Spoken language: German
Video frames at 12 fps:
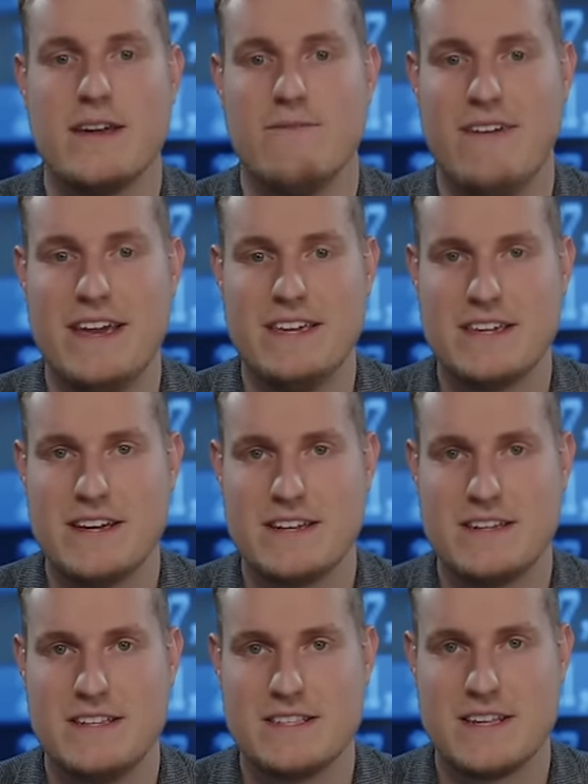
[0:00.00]
welcher
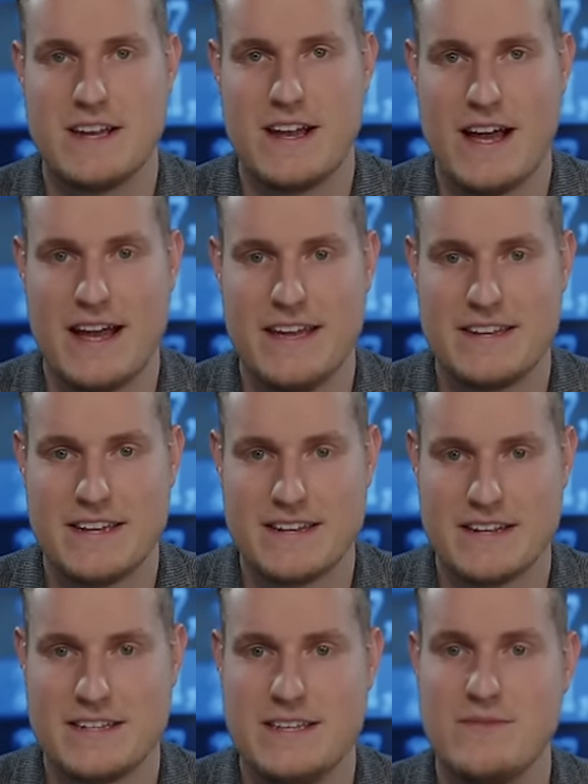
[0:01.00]
dieser
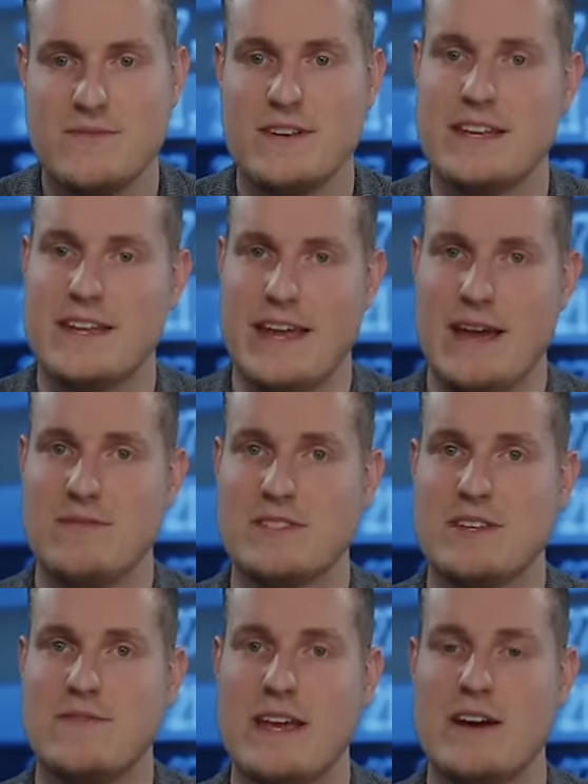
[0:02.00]
alternativen ETFs,
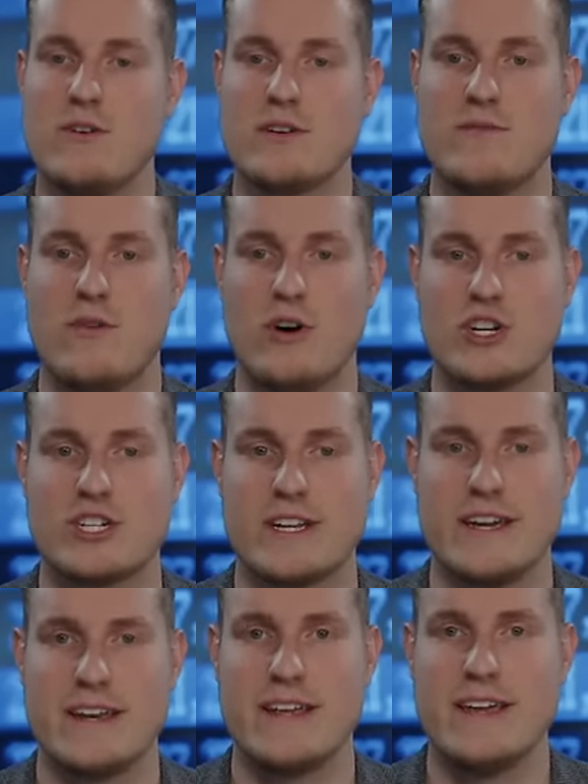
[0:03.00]
die wir hier heute vorstellen,